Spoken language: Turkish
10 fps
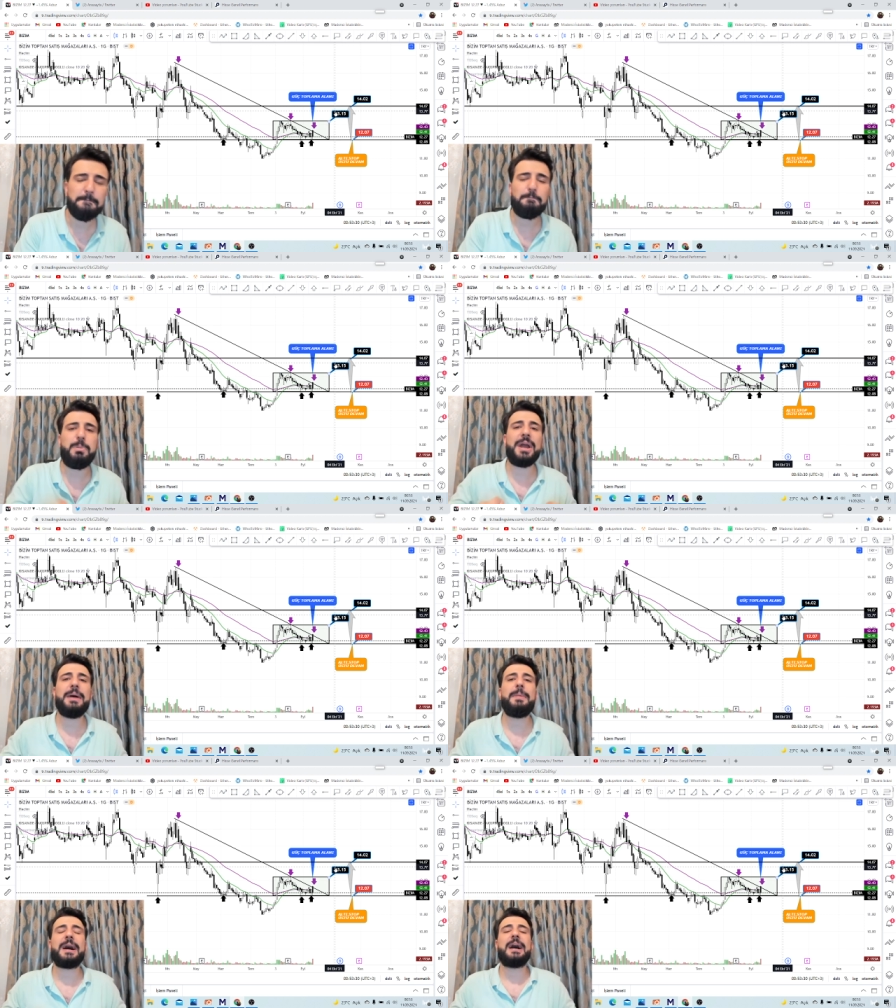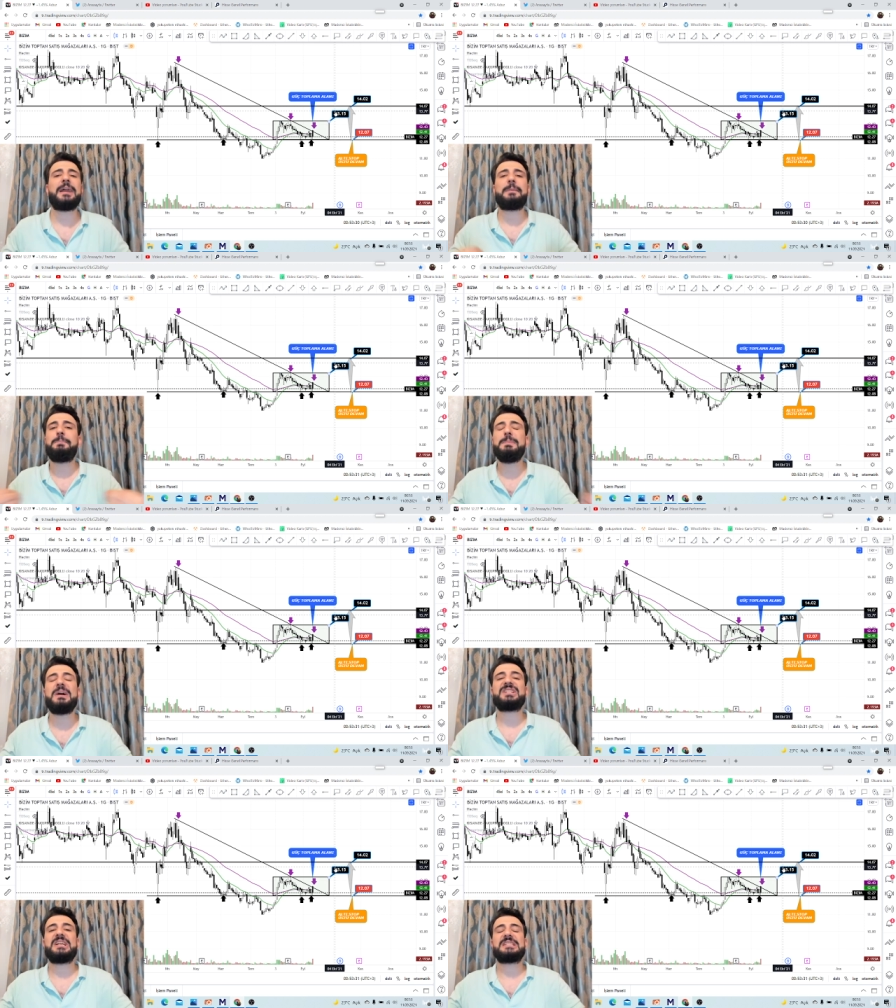Bana bakarak bir
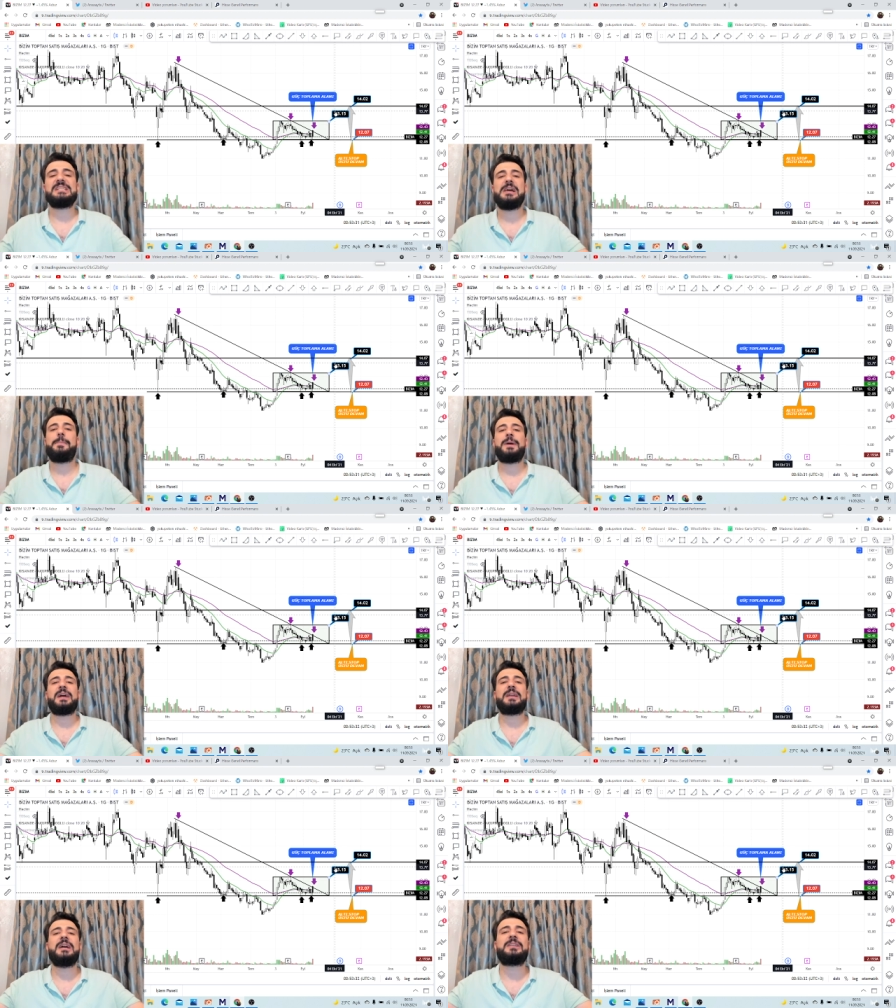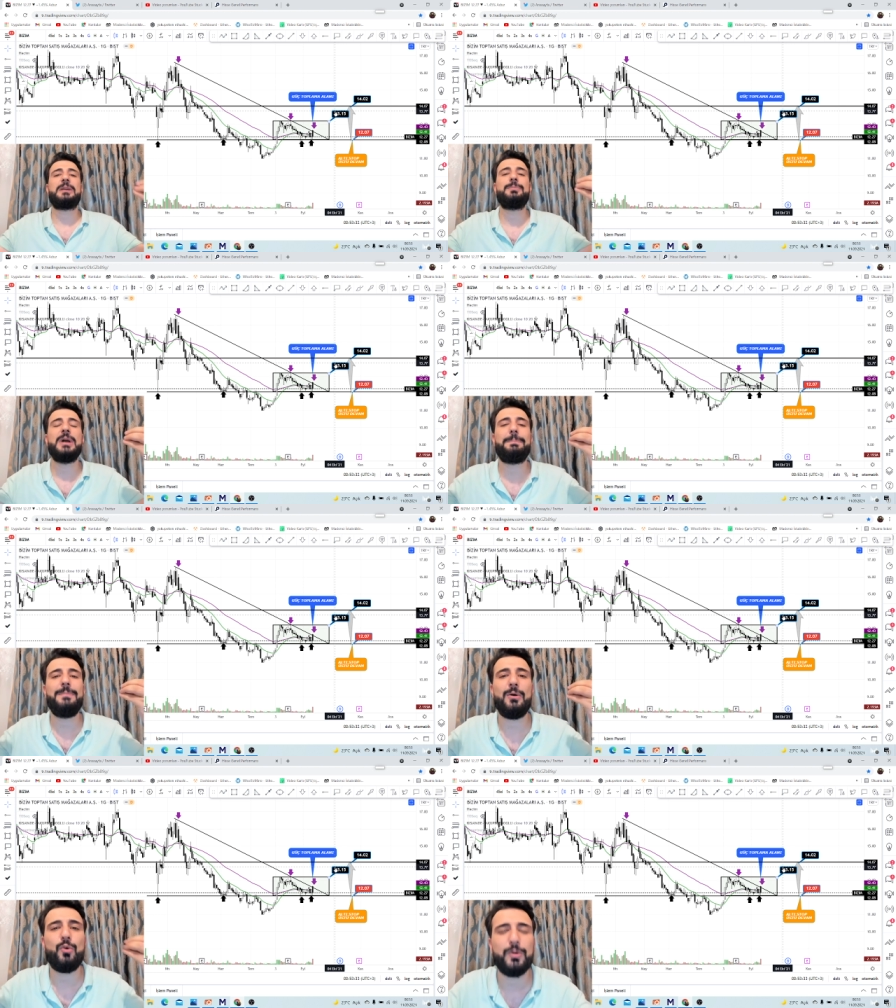başkasına yaparak yatırım
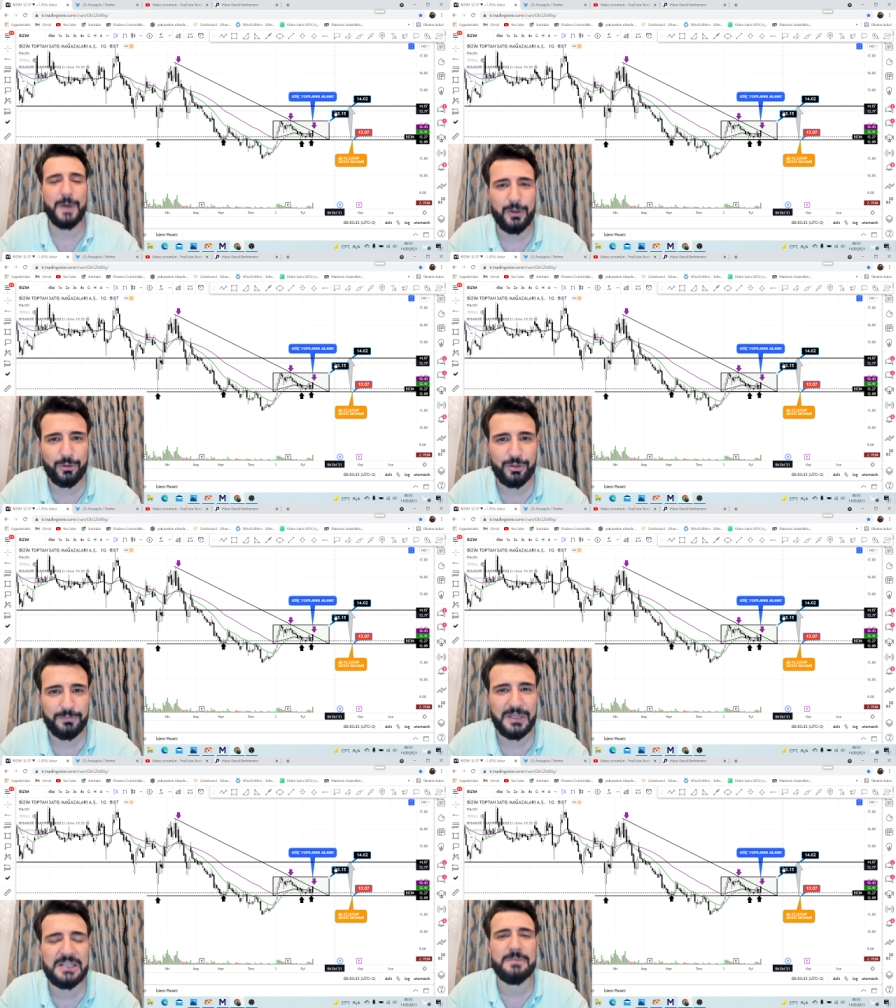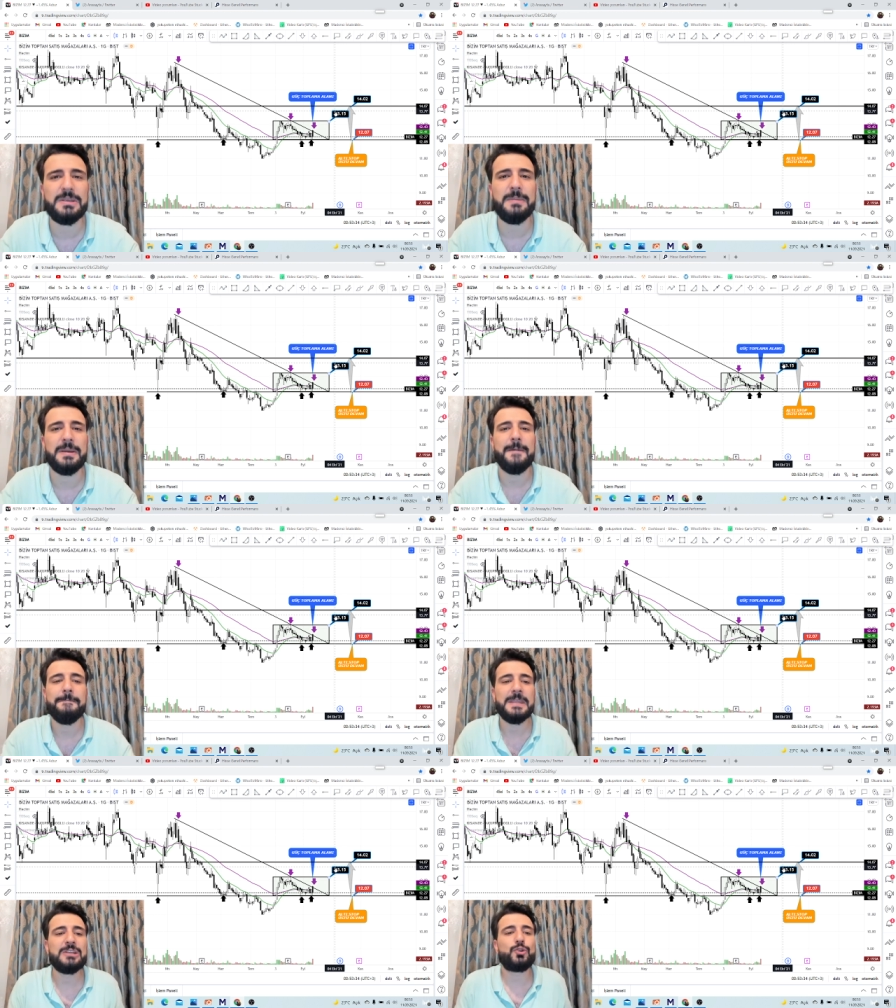yapma kurban oldum dediğim gibi
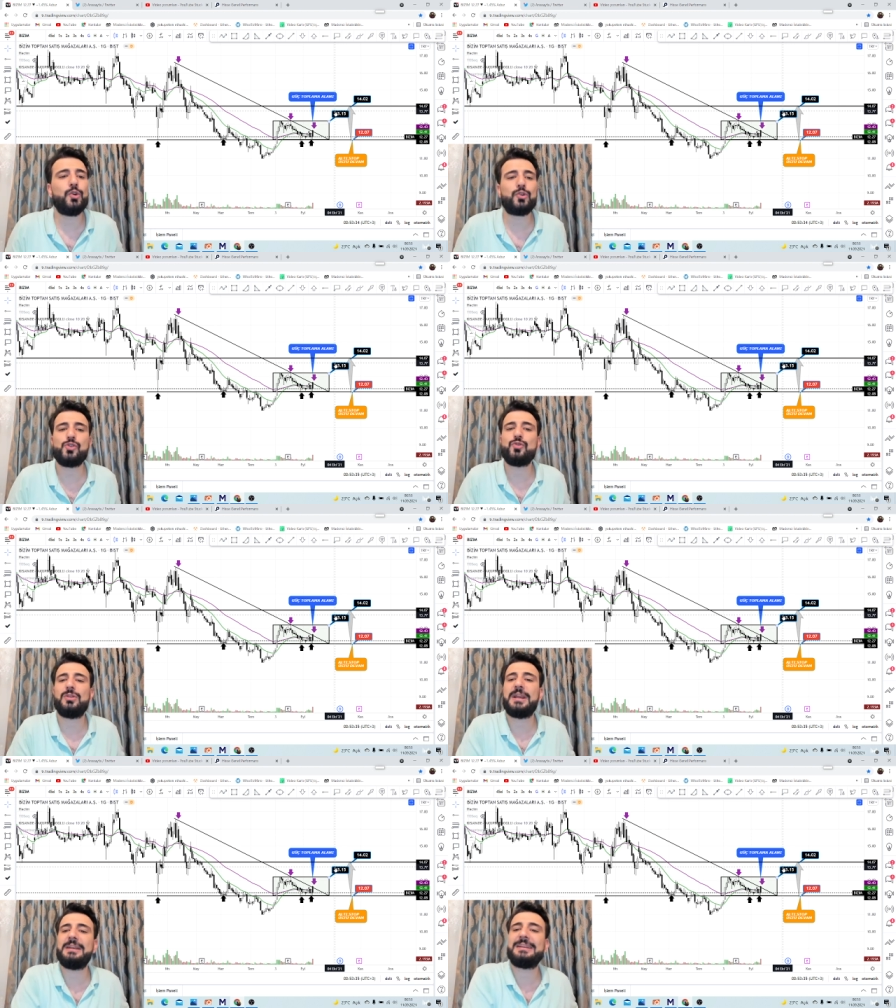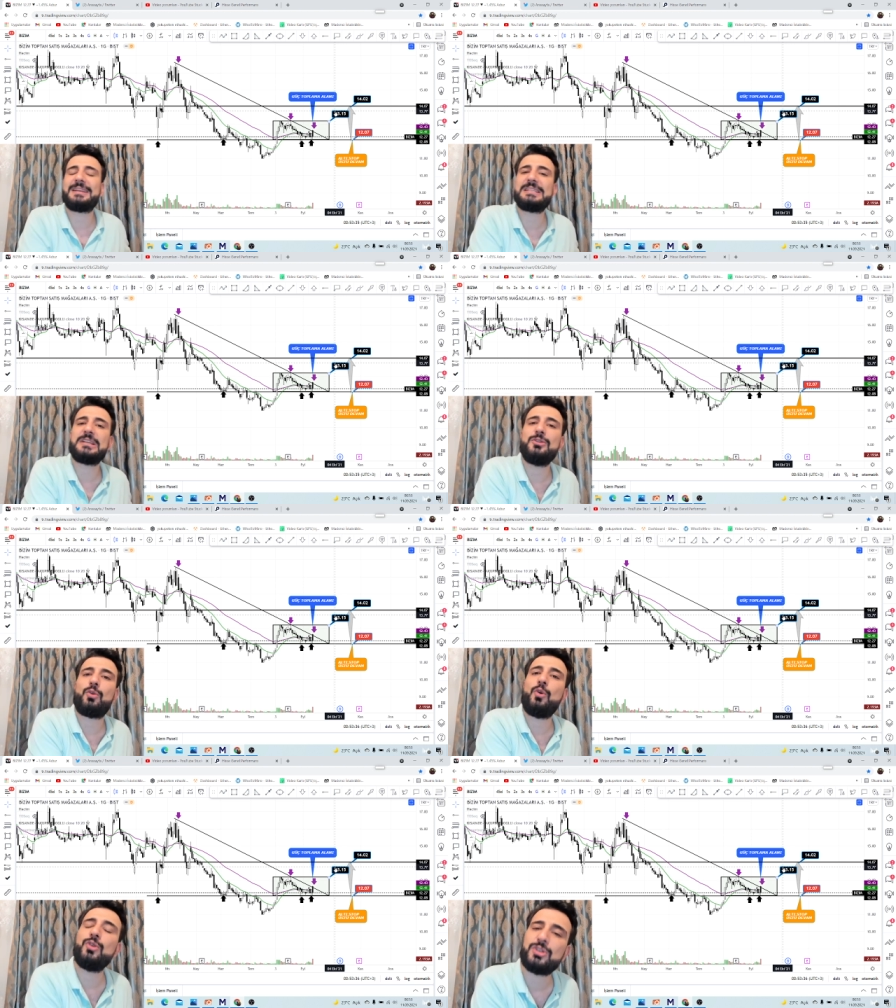çoluk çocukların
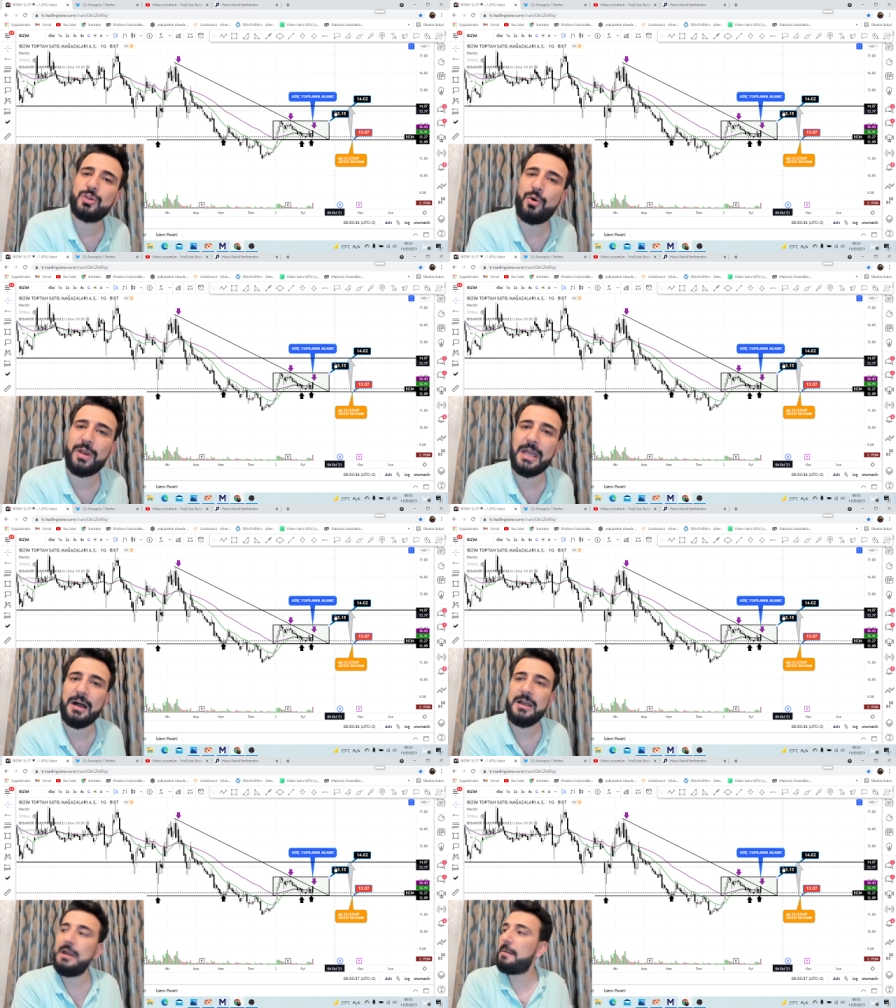rızkını koyuyorsun oraya.